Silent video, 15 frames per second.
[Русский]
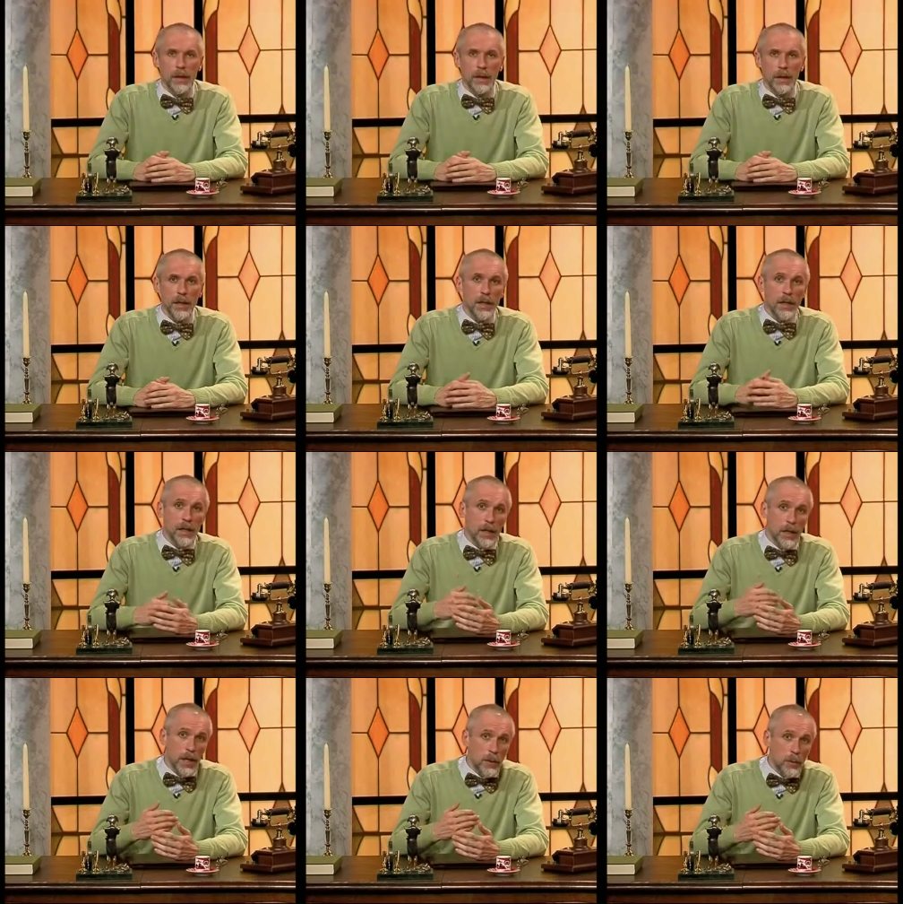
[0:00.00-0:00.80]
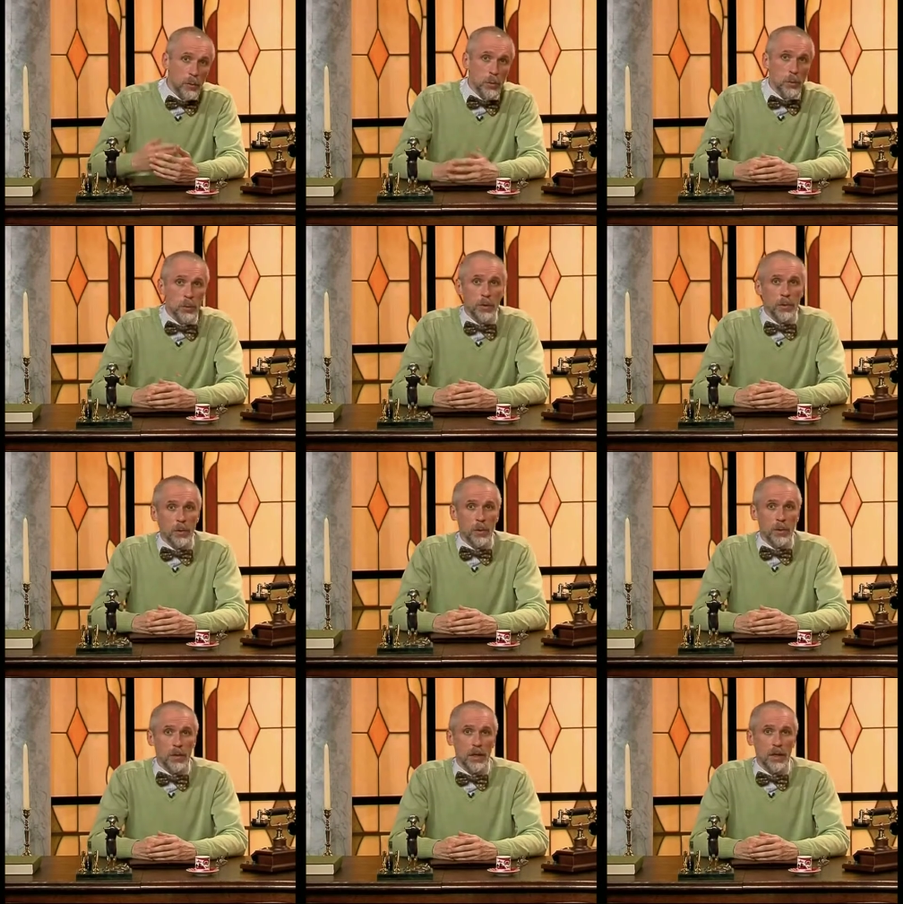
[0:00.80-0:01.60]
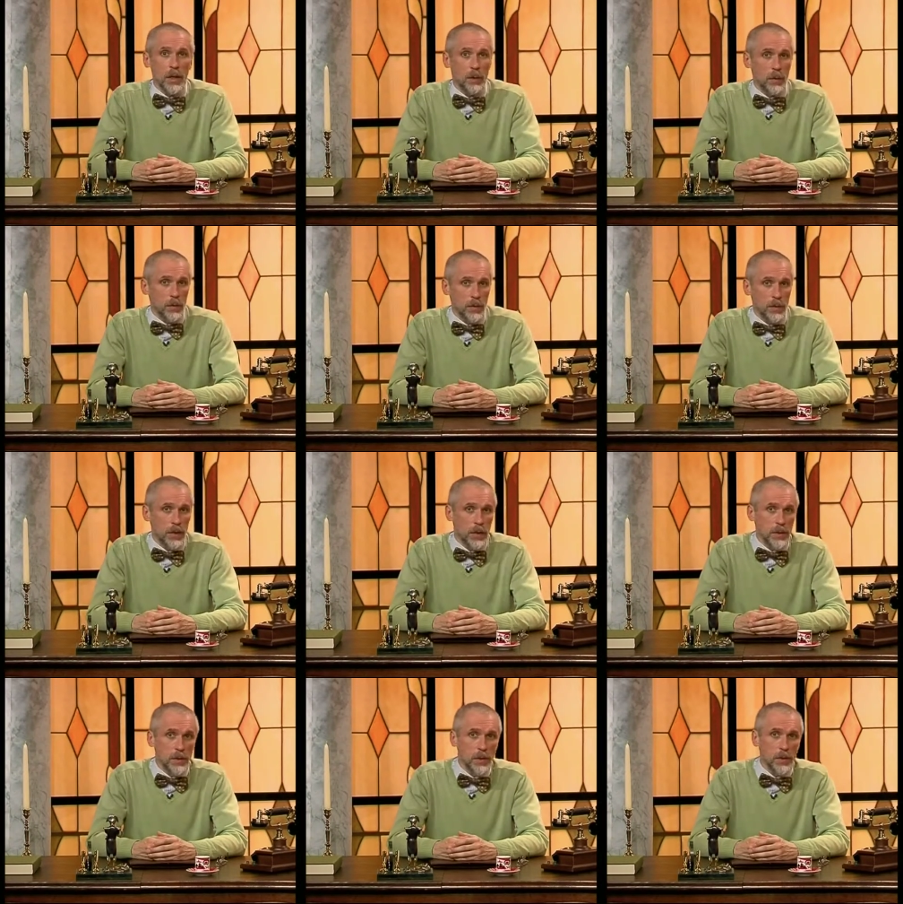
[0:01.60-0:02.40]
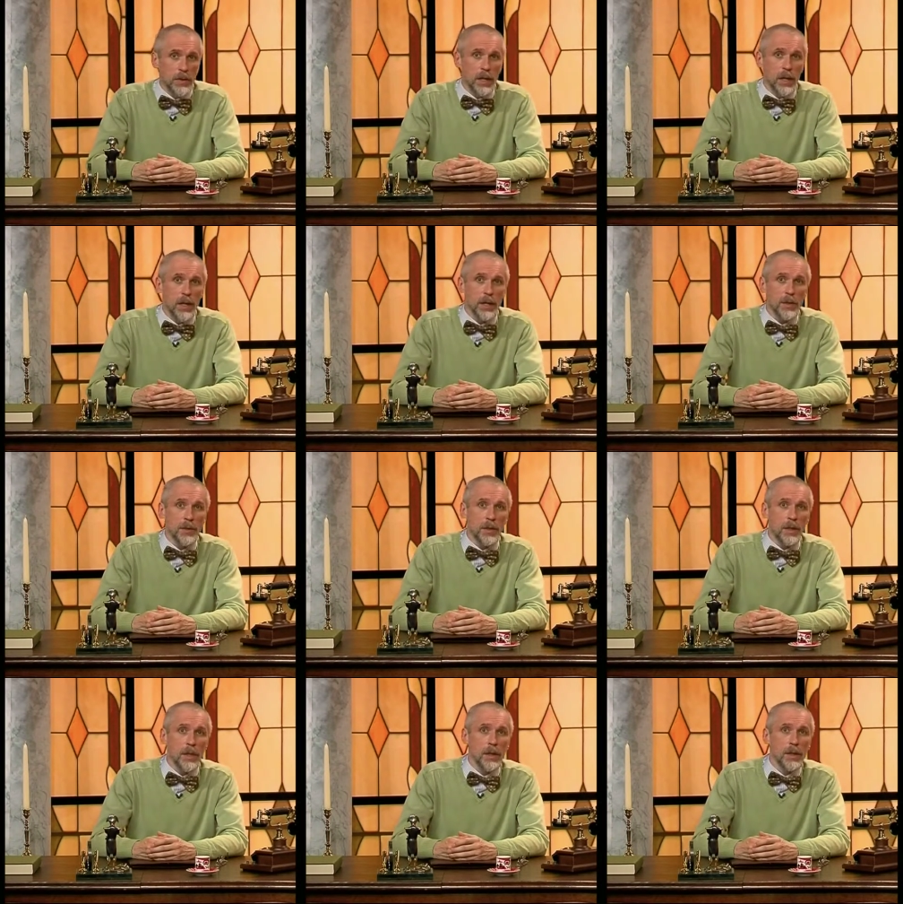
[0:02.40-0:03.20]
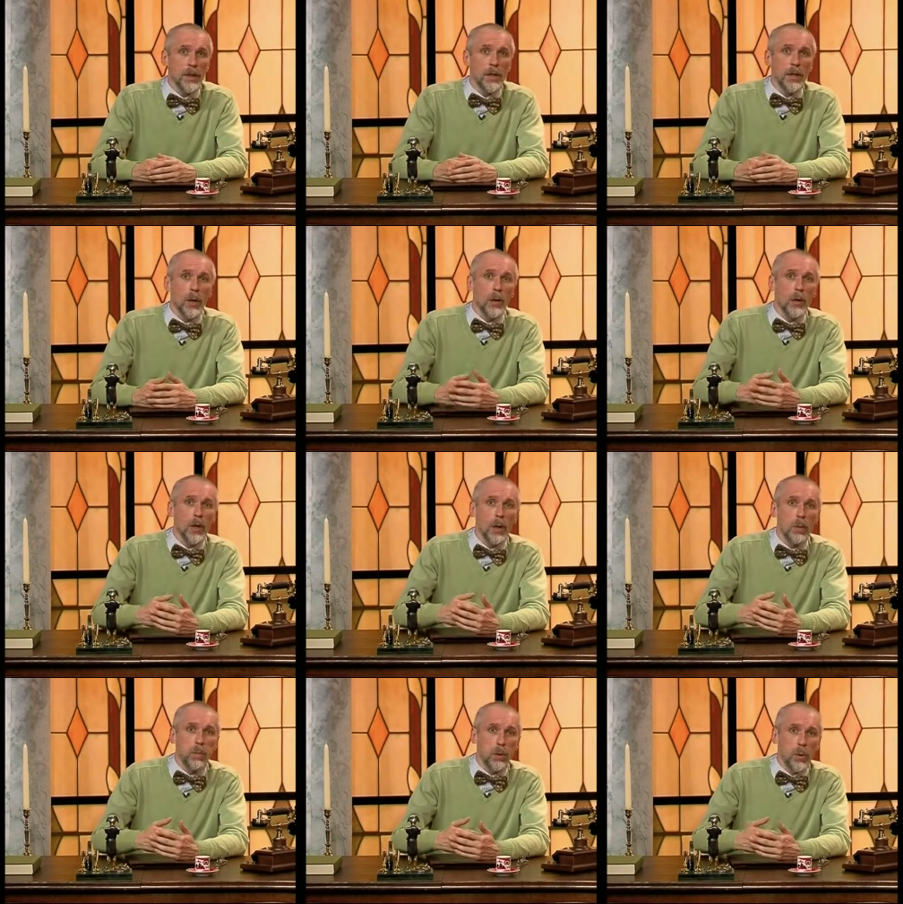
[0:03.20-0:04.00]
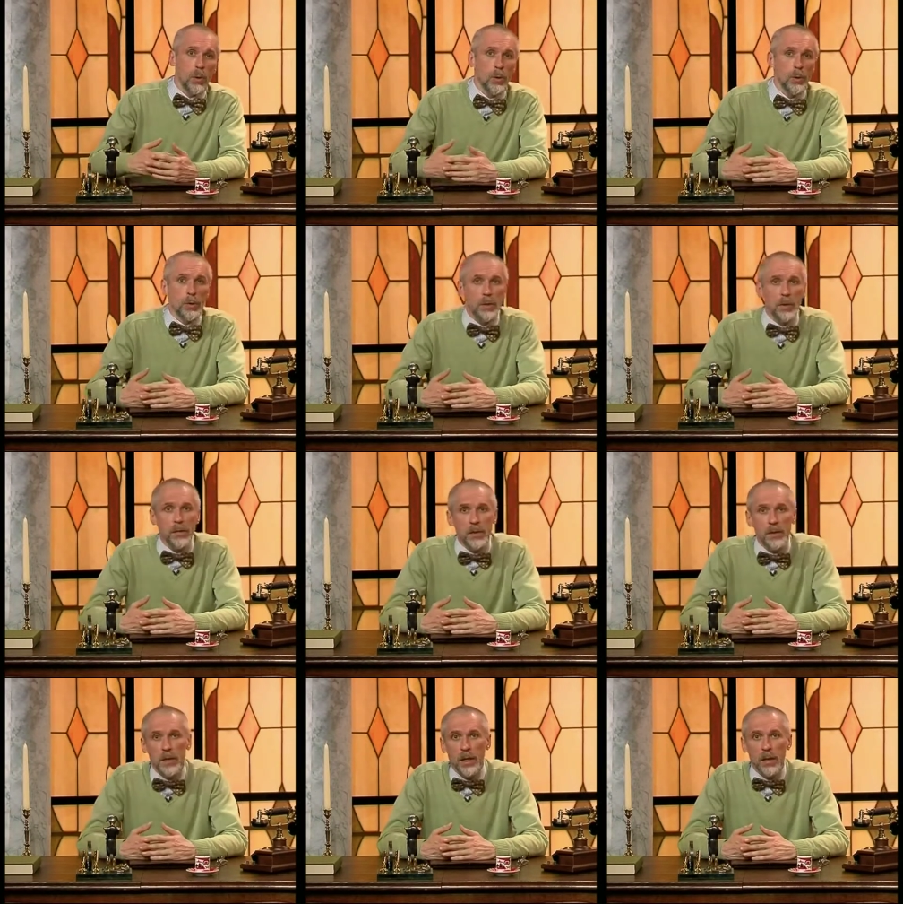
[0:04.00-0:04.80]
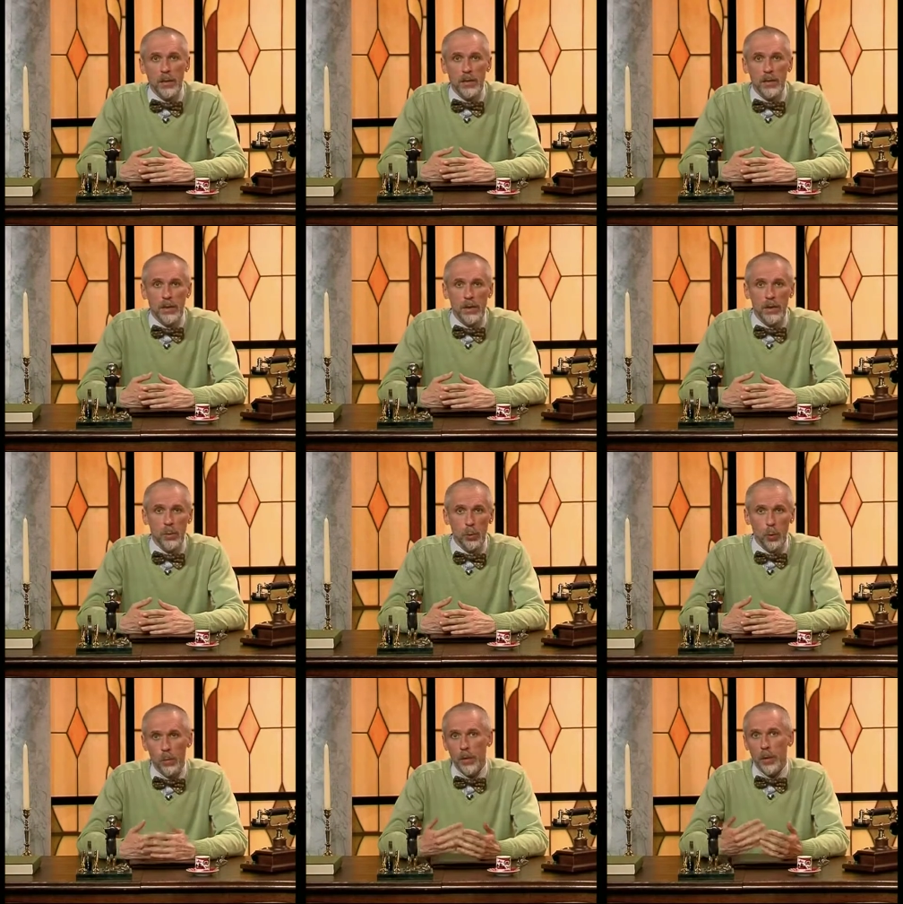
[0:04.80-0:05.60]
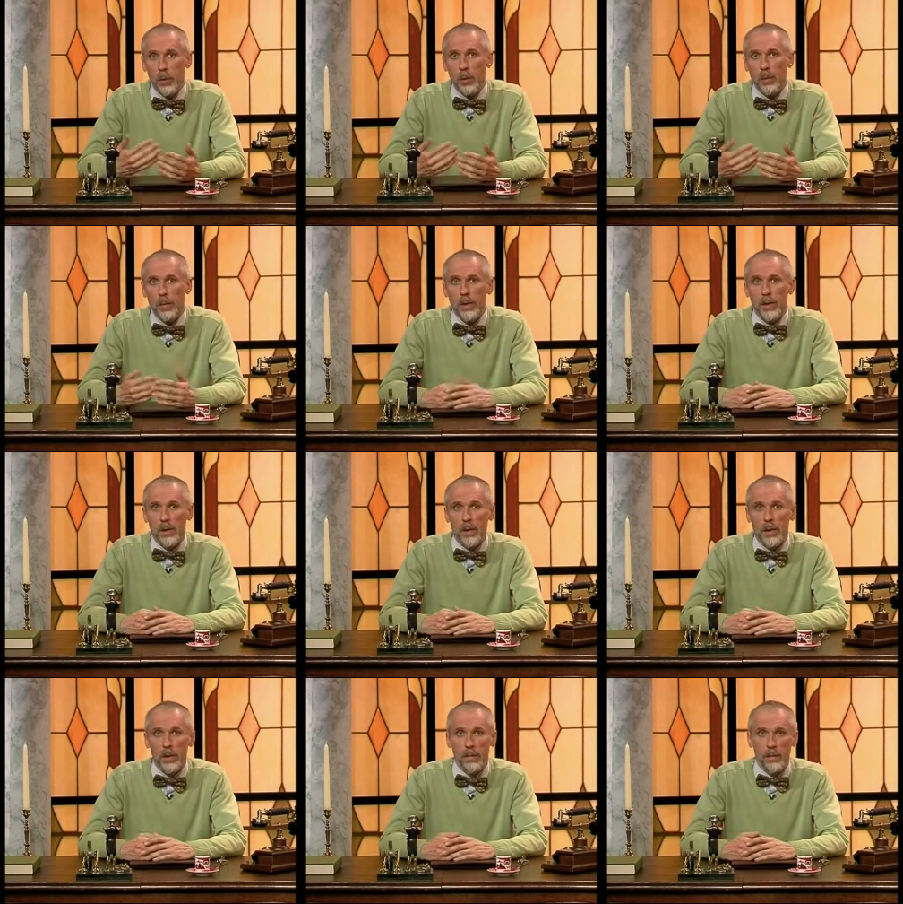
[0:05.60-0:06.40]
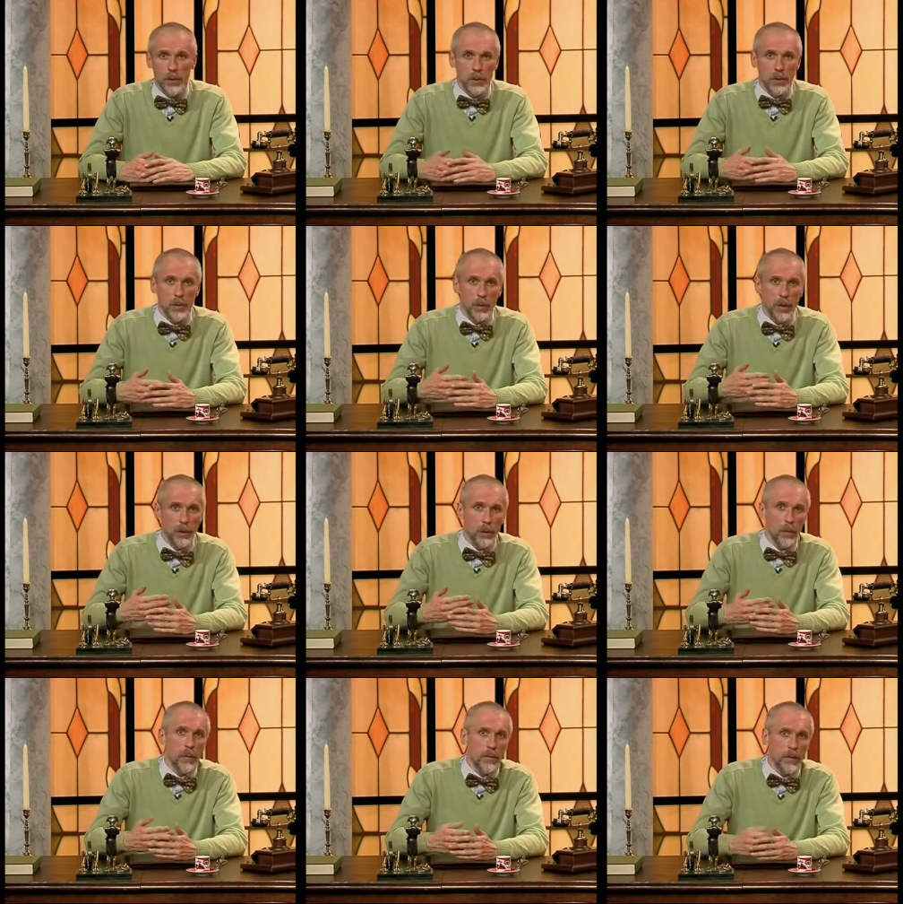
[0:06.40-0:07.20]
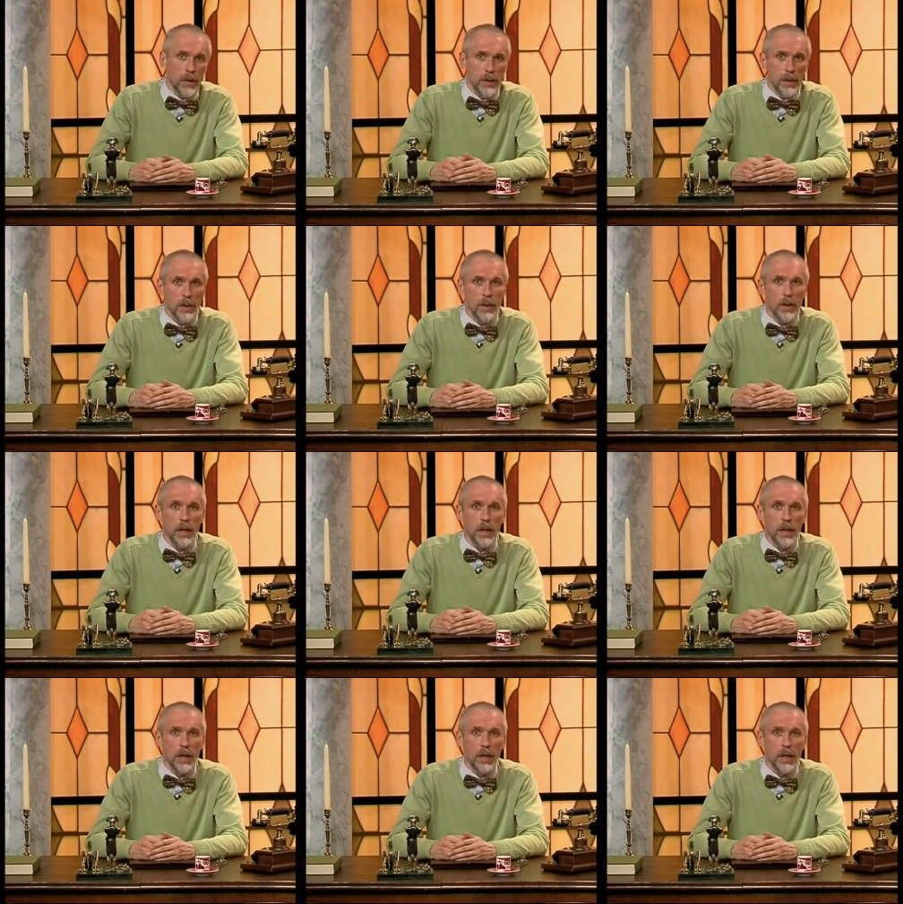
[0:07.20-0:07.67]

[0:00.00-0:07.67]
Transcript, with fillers: И к концу 90-х годов 19 столетия на дорогах прочно воцарился новый кумир – велосипед «Ровер».